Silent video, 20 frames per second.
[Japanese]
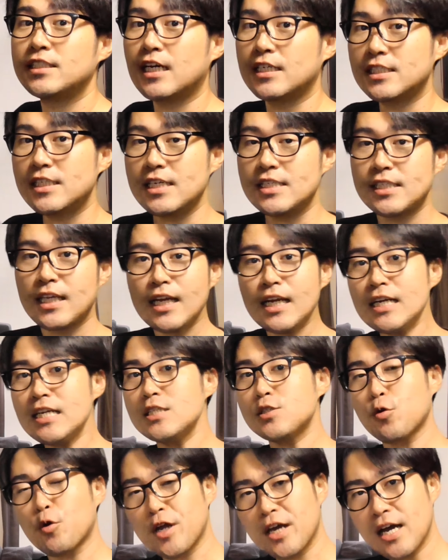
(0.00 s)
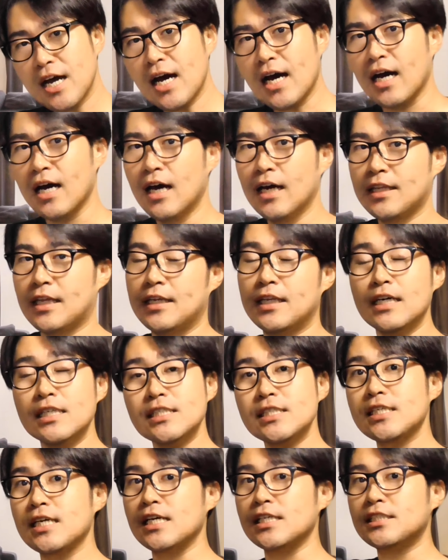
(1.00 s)
ちだしさらにそれが手
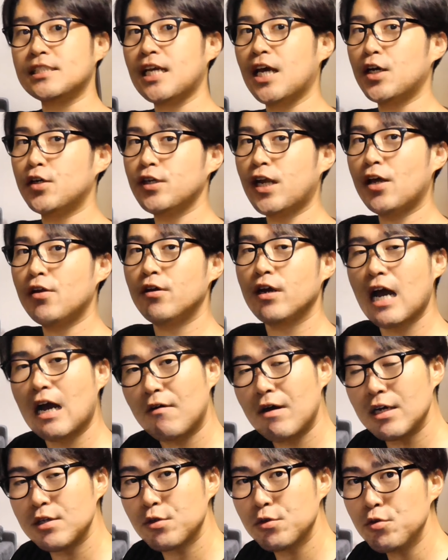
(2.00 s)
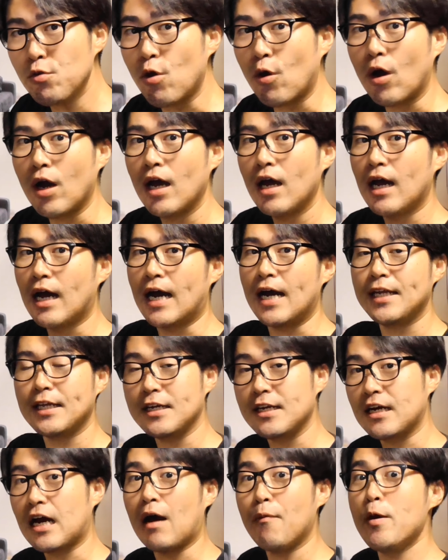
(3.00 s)
助けしてくれる側との
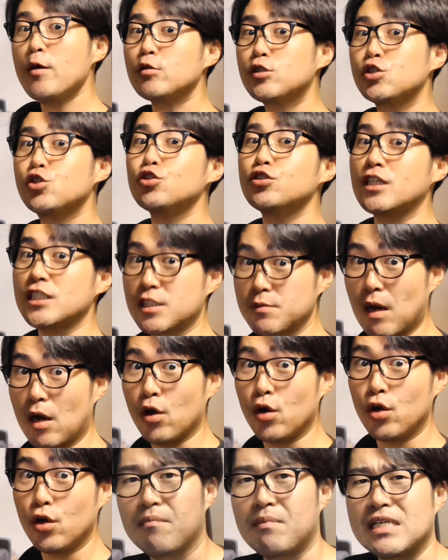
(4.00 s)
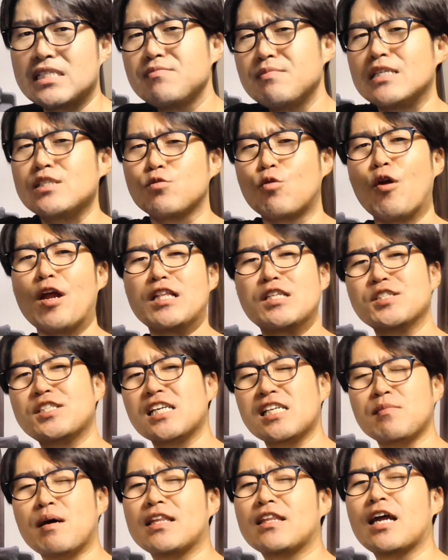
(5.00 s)
間に壁を作ってしまうますます孤立し
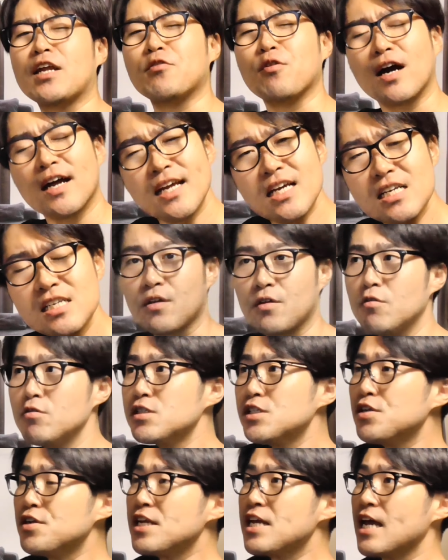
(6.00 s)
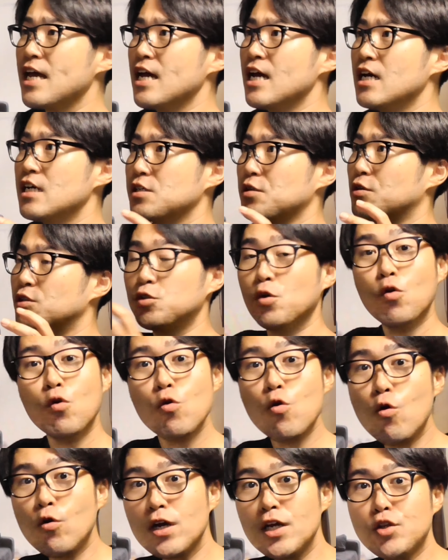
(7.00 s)
てしまったりとかね要するに情
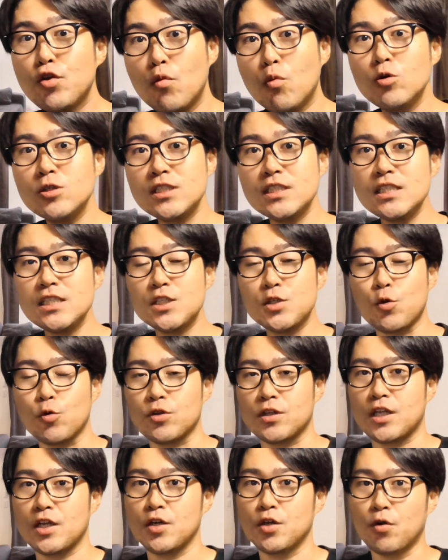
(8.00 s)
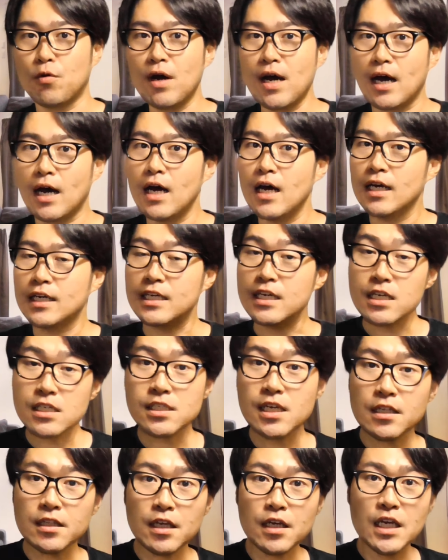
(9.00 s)
報に乏しい人っていうのは金
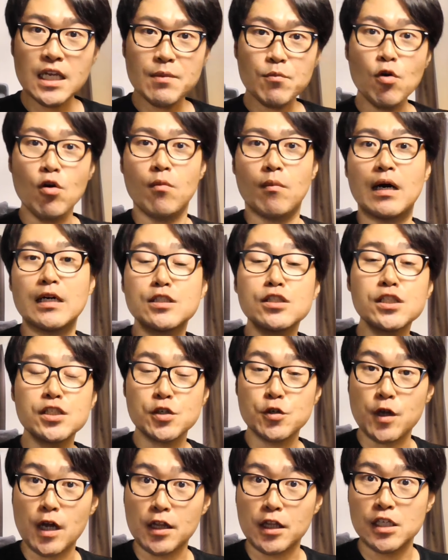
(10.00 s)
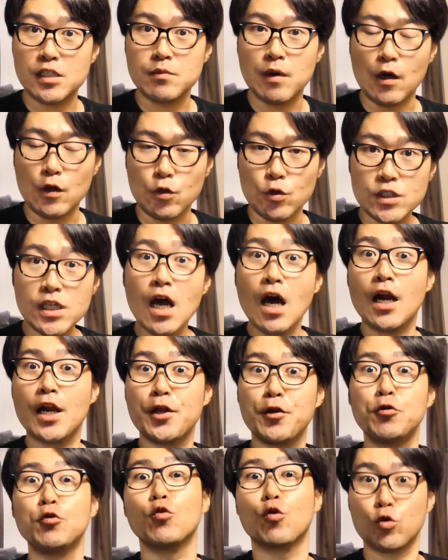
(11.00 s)
銭的にも貧しくなってしまうとしたら
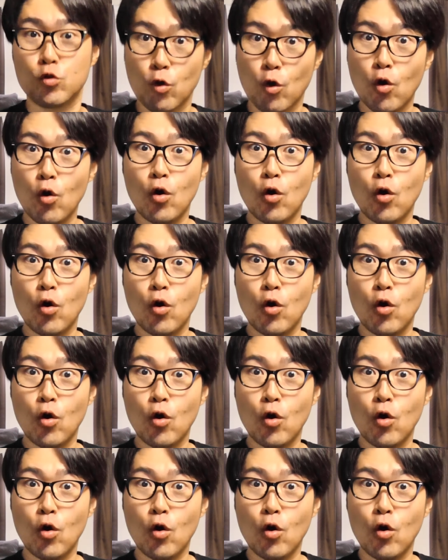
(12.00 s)
理論のこ